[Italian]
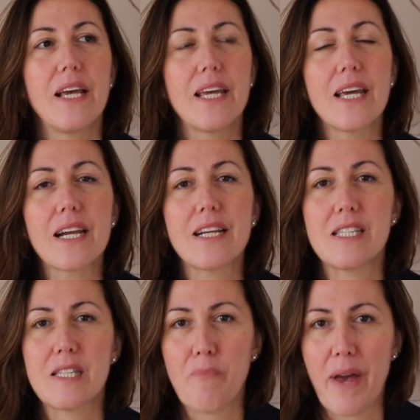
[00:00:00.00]
Il
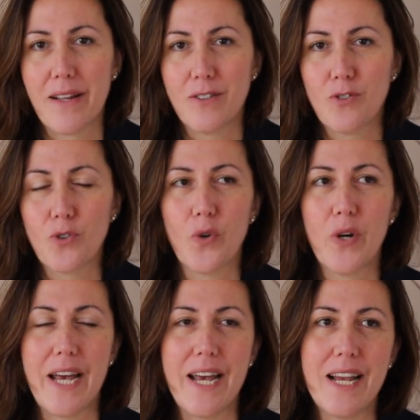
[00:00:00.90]

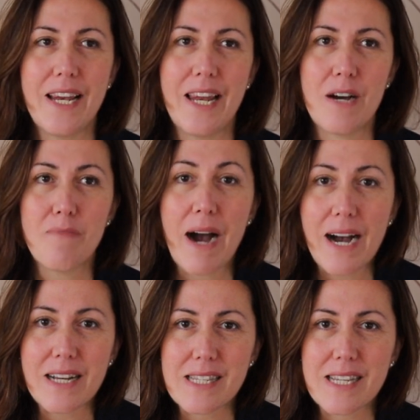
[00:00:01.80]
rispetto è la
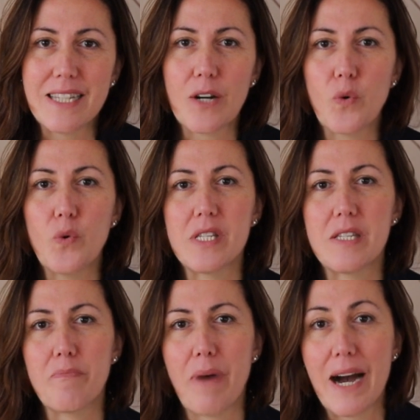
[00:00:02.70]
base da cui
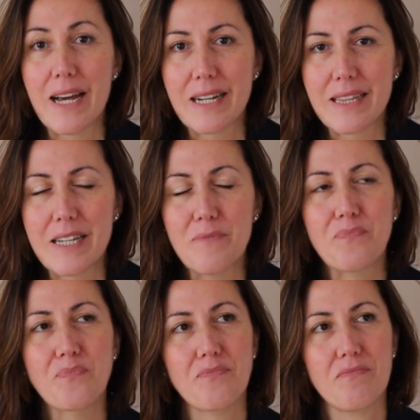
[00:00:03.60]
si parte